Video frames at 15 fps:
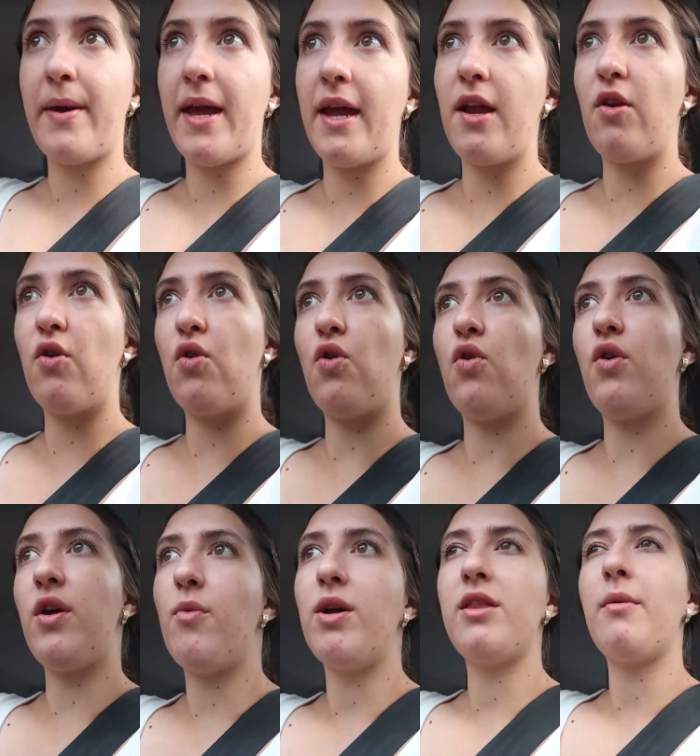pero
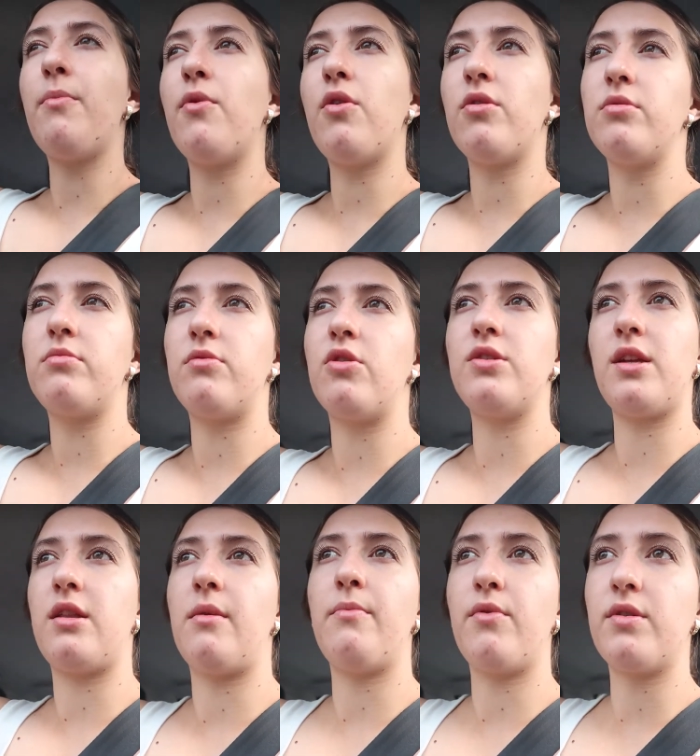igual tampoco o sea
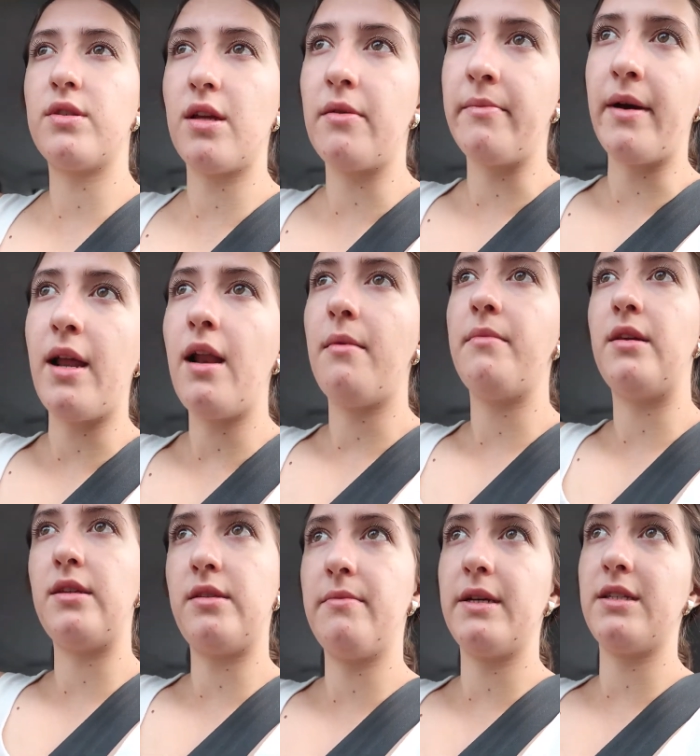tampoco están mal a
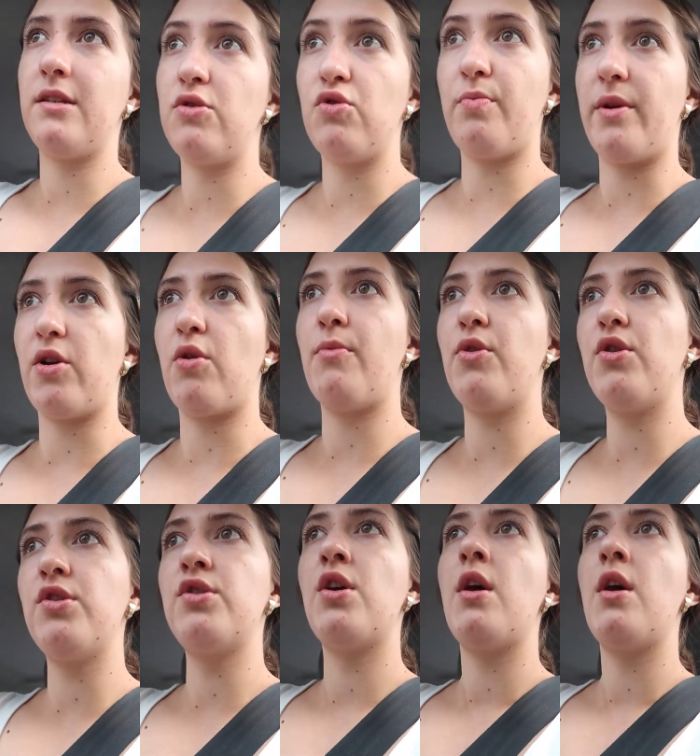mí se me hacen súper cómodos